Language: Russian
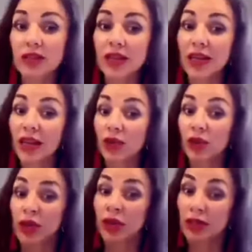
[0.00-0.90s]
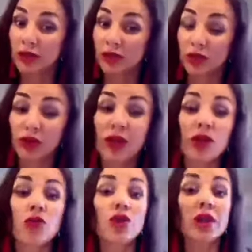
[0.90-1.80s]
и я эту негативную
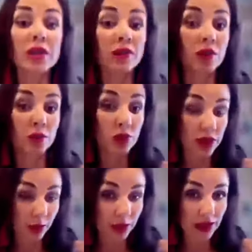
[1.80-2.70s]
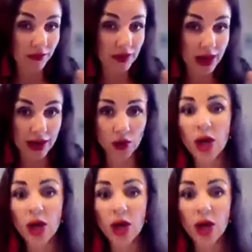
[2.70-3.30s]
энергию, негативные эмоции подавляю,